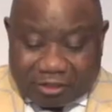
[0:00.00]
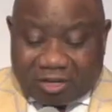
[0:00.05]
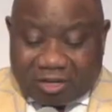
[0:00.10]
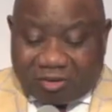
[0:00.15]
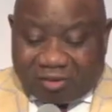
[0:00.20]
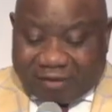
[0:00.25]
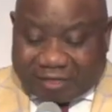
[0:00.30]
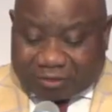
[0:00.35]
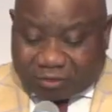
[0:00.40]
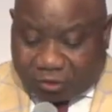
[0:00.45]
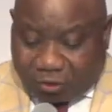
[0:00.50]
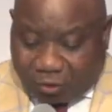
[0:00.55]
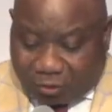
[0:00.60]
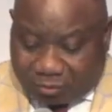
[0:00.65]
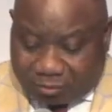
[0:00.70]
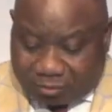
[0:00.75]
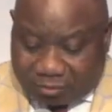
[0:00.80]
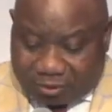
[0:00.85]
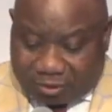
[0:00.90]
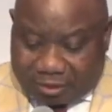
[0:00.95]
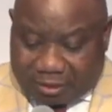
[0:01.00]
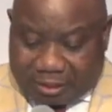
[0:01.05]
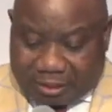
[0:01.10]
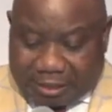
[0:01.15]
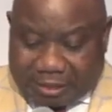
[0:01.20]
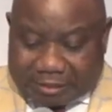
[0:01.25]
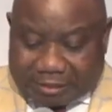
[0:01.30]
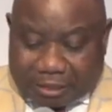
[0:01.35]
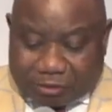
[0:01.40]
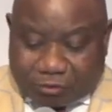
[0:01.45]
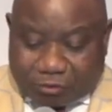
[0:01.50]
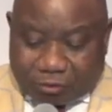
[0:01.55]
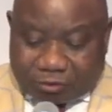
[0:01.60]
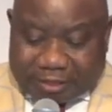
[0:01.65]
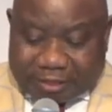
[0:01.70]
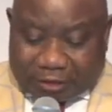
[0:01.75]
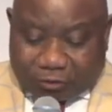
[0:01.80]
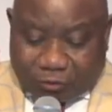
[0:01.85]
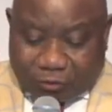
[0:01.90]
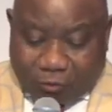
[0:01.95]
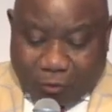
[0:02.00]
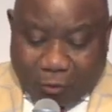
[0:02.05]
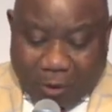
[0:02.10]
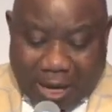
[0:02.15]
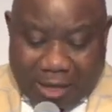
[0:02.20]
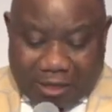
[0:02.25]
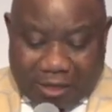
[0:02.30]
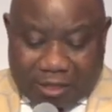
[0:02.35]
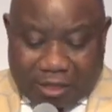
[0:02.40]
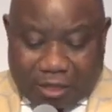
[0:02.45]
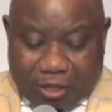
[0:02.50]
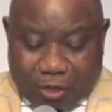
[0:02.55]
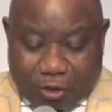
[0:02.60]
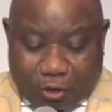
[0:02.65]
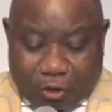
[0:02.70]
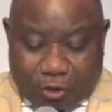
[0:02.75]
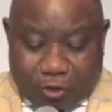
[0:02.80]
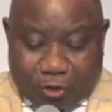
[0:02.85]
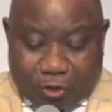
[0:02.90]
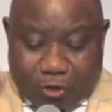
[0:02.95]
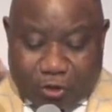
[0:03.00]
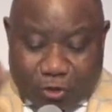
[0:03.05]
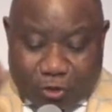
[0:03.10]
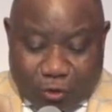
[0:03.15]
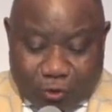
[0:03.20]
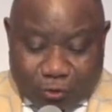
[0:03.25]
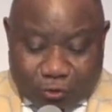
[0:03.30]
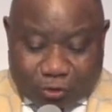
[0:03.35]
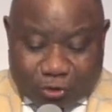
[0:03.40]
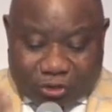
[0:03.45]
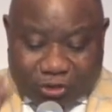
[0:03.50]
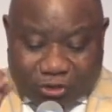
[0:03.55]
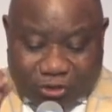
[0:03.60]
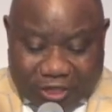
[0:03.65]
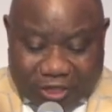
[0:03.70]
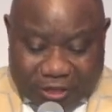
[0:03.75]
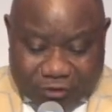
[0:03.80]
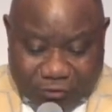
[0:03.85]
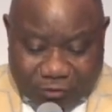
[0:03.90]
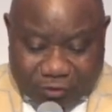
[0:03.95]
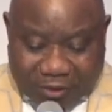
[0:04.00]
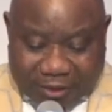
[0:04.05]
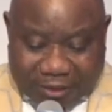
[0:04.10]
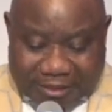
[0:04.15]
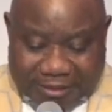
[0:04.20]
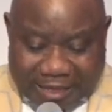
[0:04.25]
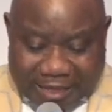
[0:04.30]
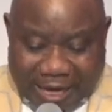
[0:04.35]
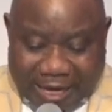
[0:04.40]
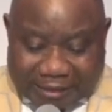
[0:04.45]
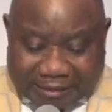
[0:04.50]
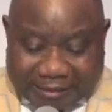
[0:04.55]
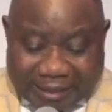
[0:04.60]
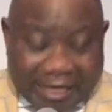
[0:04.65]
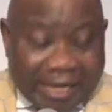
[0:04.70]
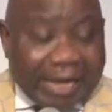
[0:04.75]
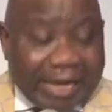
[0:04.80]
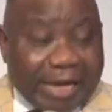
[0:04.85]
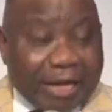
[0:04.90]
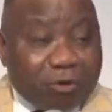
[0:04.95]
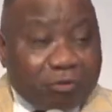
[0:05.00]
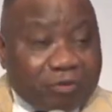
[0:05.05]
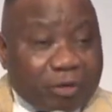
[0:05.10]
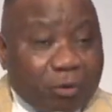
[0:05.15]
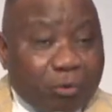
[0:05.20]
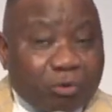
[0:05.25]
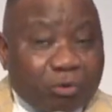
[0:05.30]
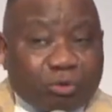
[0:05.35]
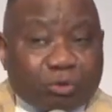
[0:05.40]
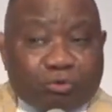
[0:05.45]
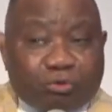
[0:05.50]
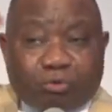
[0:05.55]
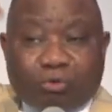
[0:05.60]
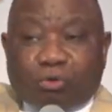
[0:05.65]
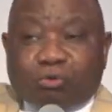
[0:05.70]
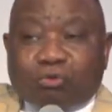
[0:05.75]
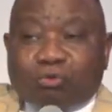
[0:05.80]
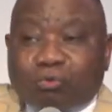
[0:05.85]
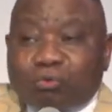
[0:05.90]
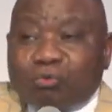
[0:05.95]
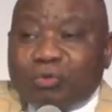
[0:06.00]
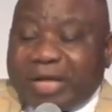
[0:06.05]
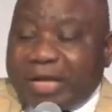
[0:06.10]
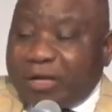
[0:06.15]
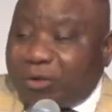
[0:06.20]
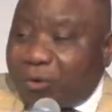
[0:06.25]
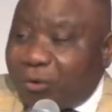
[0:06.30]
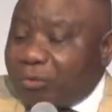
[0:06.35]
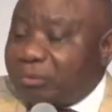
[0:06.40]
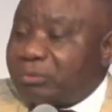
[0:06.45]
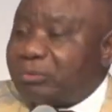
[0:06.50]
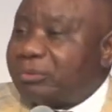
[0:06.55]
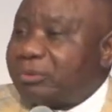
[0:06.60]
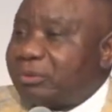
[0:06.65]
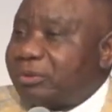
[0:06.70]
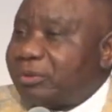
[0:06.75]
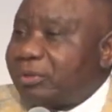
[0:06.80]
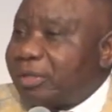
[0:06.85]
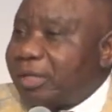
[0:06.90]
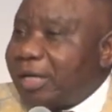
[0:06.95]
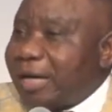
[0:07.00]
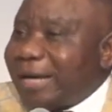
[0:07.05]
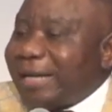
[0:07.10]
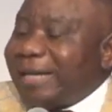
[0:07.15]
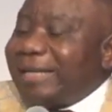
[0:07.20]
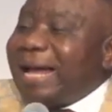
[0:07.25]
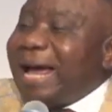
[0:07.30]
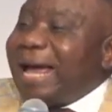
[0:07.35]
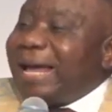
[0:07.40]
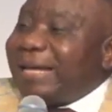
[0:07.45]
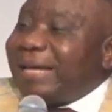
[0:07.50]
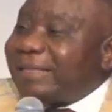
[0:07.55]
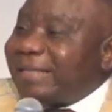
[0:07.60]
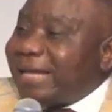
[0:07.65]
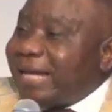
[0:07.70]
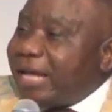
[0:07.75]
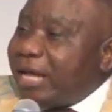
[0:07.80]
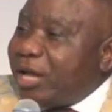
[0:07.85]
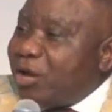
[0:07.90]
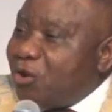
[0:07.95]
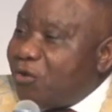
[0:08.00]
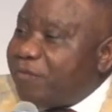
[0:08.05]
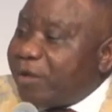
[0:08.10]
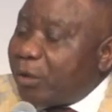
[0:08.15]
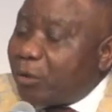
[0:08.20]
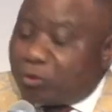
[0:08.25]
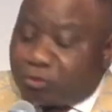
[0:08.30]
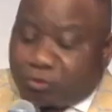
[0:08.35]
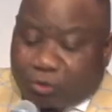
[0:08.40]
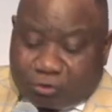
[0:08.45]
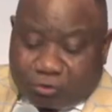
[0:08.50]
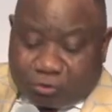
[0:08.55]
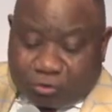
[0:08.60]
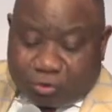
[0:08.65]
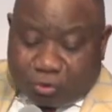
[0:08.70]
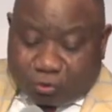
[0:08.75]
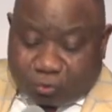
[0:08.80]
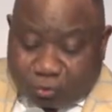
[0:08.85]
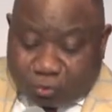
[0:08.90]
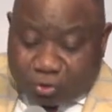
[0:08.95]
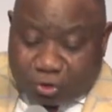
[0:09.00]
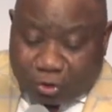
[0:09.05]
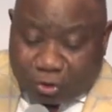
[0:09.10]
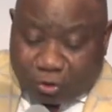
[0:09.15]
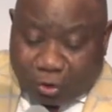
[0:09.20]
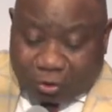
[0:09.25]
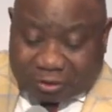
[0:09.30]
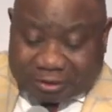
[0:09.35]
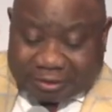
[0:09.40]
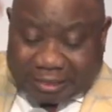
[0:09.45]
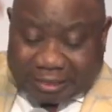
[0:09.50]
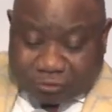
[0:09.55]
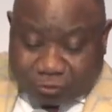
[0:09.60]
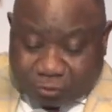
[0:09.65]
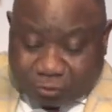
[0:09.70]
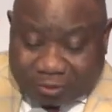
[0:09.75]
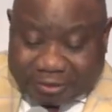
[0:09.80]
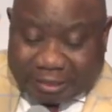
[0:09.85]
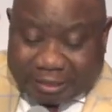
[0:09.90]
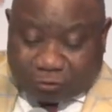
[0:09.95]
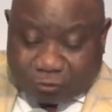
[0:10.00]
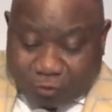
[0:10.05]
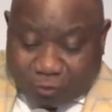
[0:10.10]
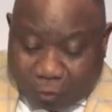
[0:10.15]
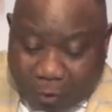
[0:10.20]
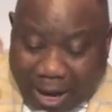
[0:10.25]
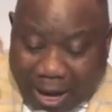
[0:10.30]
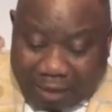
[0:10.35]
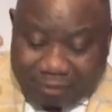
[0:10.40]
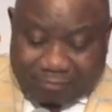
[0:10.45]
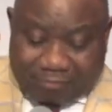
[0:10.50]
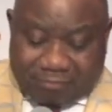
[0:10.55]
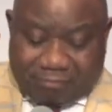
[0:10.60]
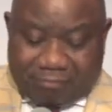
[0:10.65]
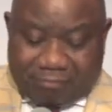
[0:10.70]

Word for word: de l'élévation. C'est sur cette croix que le nom de Jésus-Christ a été élevé au-dessus de tous les noms. Il a été élevé au-dessus de tous les noms. C'est sur cette croix